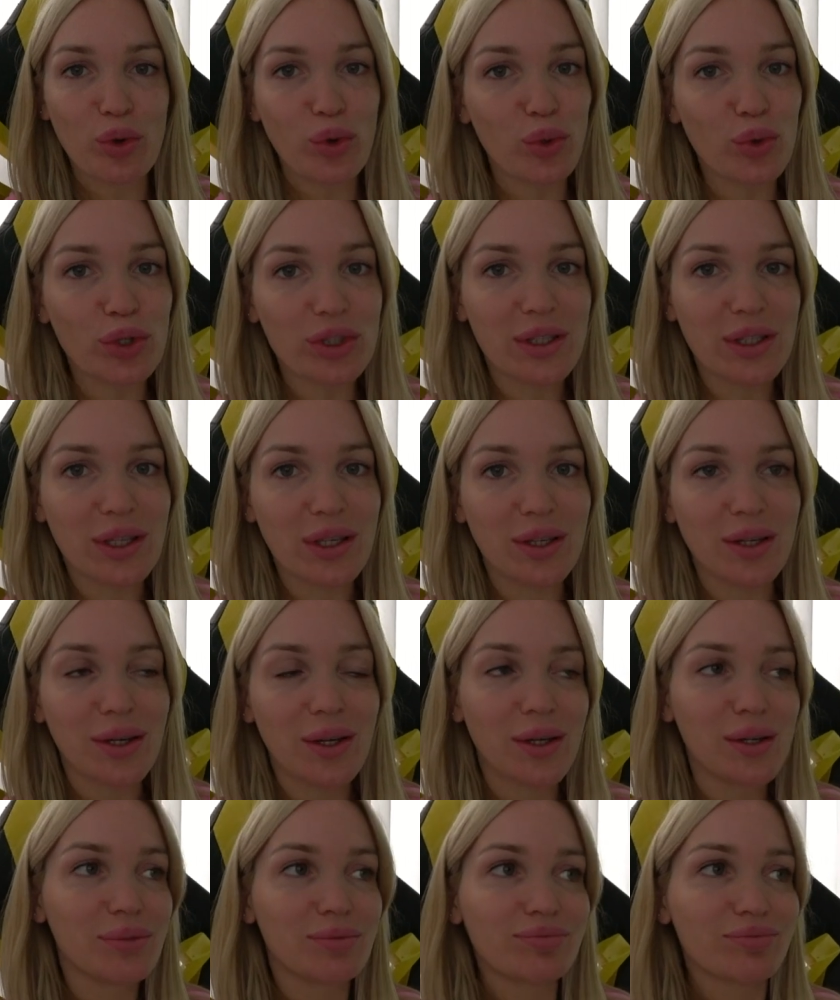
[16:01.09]
куртки.
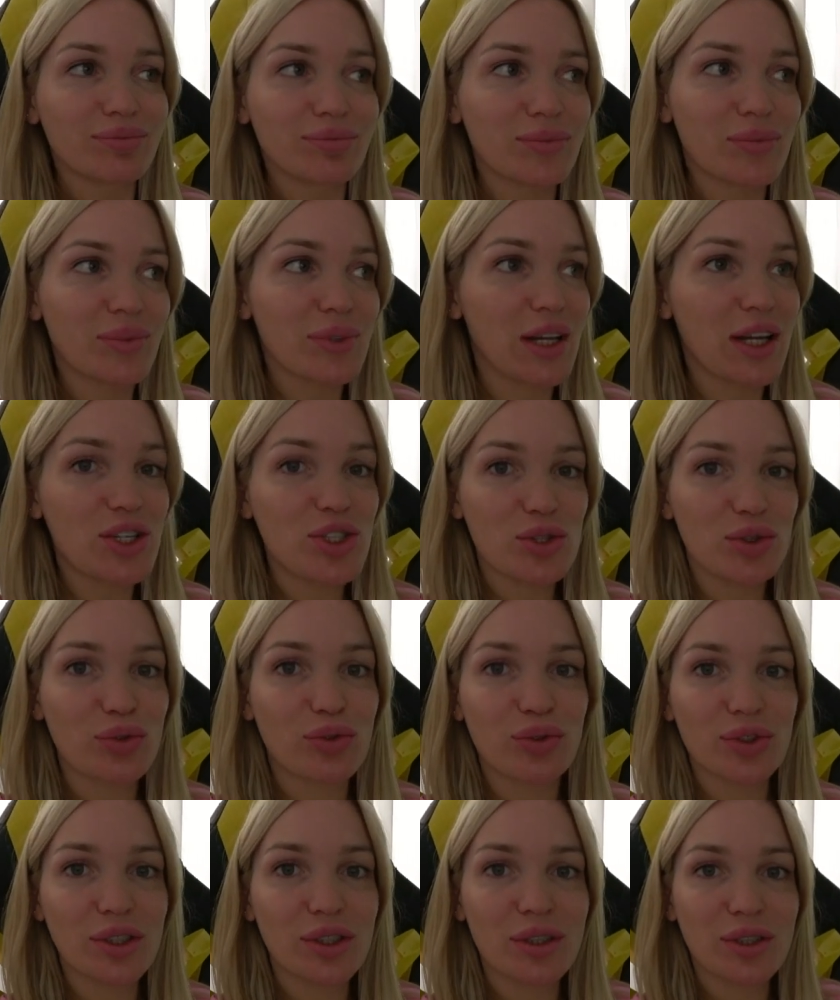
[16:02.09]
Даже
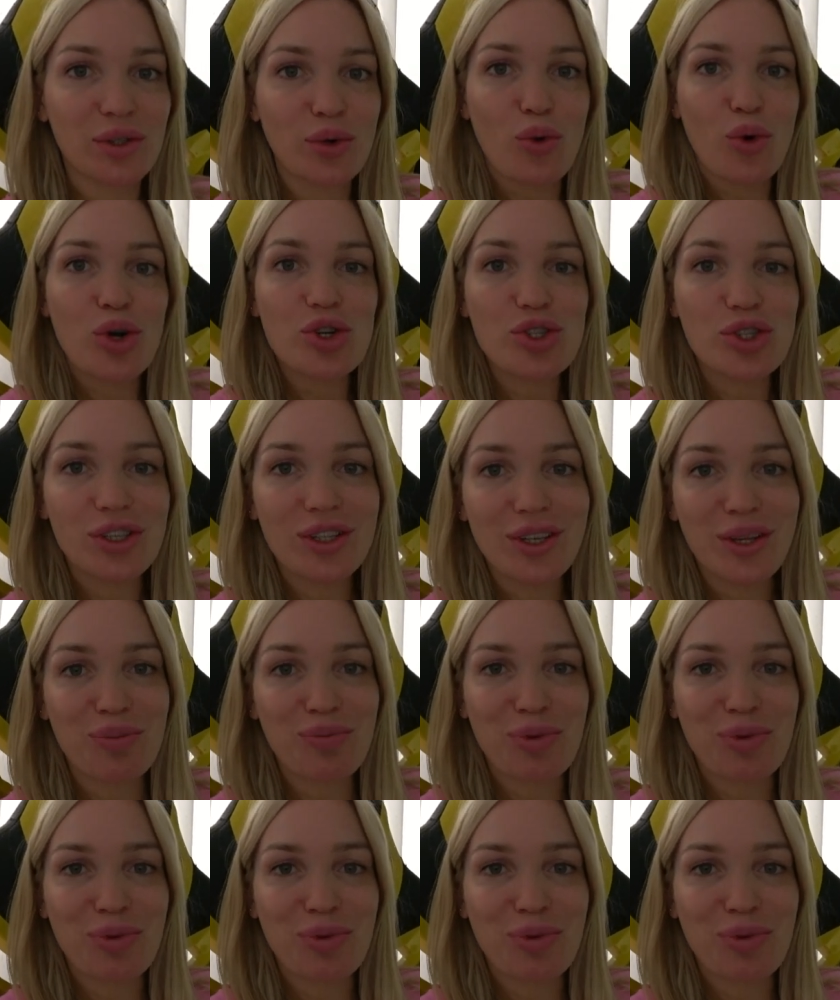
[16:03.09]
в кожанке